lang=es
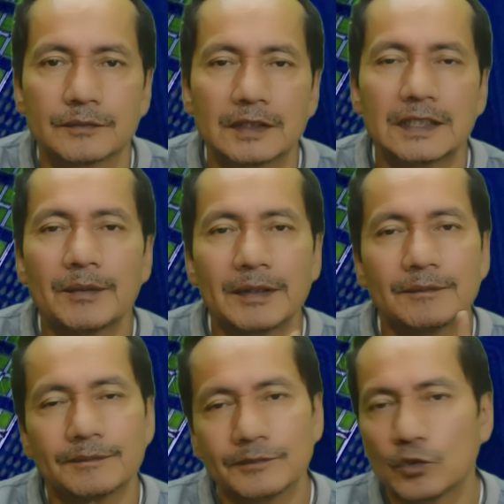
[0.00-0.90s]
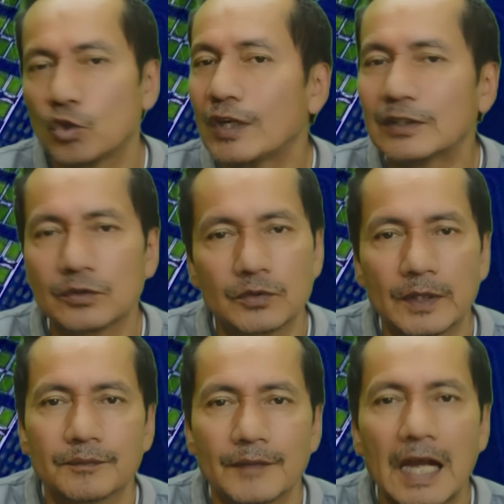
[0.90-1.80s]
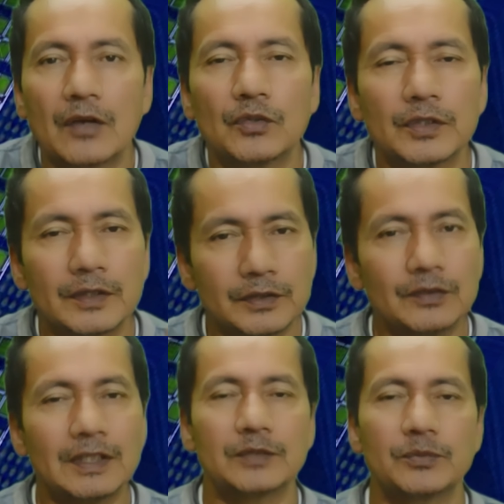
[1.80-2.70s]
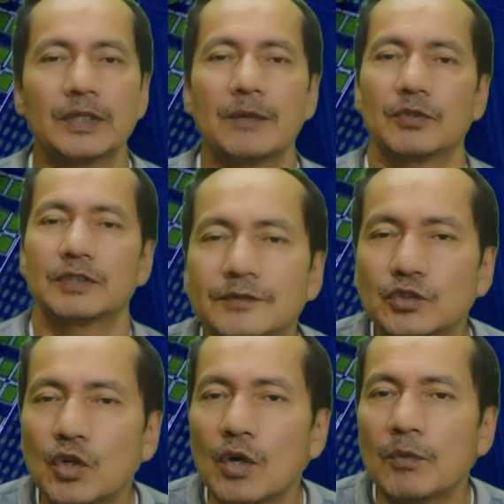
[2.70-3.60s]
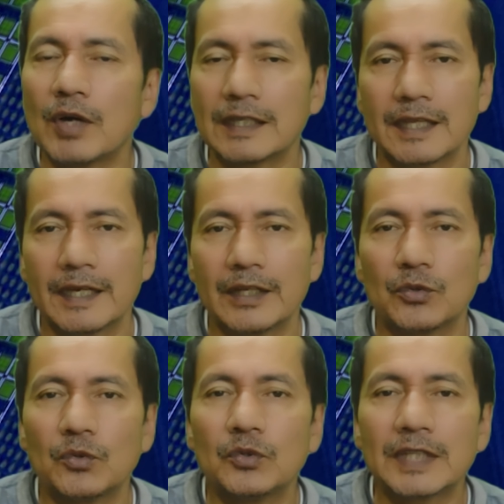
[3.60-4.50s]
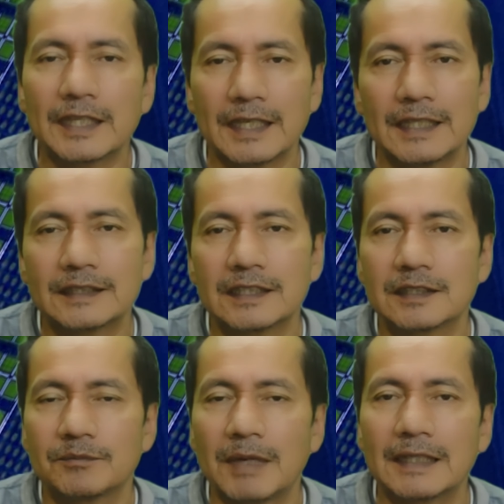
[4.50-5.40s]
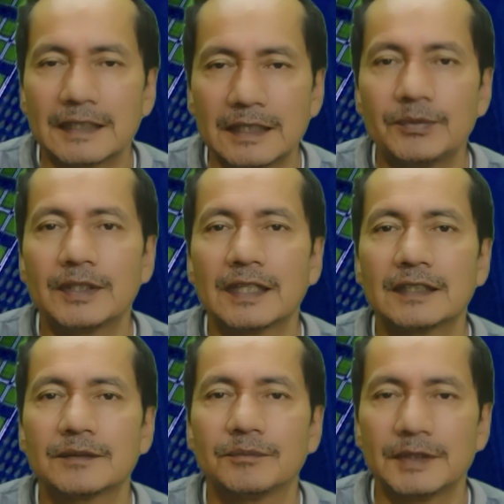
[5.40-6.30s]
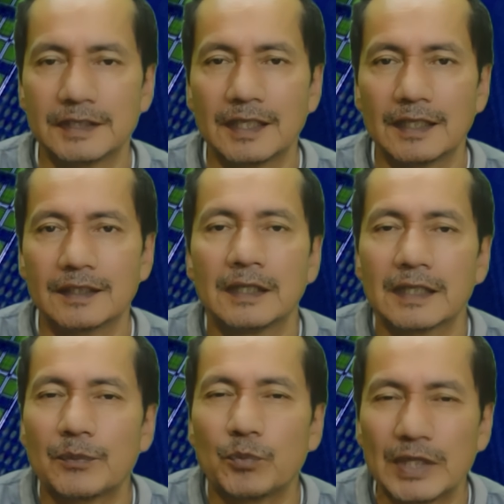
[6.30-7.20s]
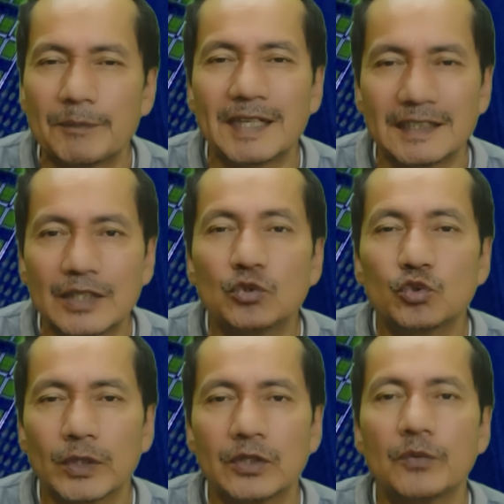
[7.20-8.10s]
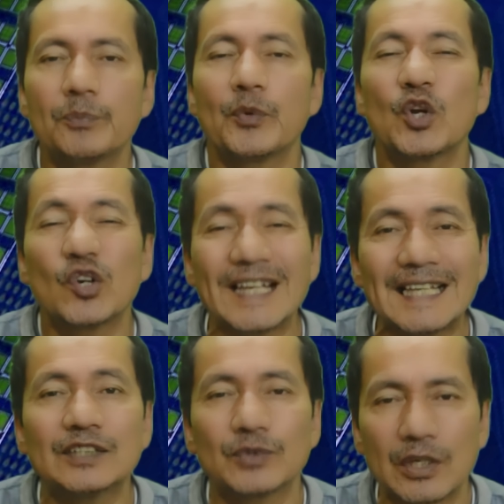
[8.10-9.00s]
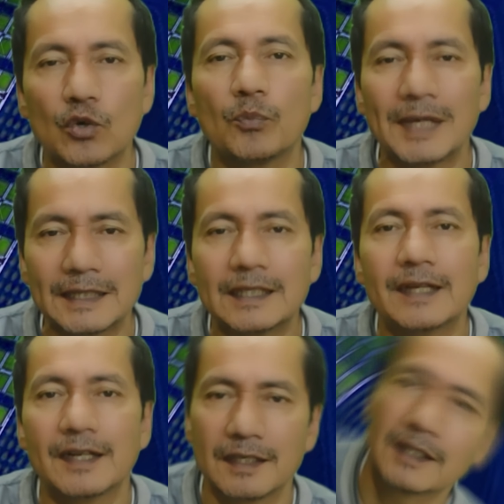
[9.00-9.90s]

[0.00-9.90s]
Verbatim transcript: Saben, no es un sueño. A continuación les voy a mostrar cómo adquirir una de estas magníficas bicicletas, que puede parecer un sueño, pero es una completa realidad.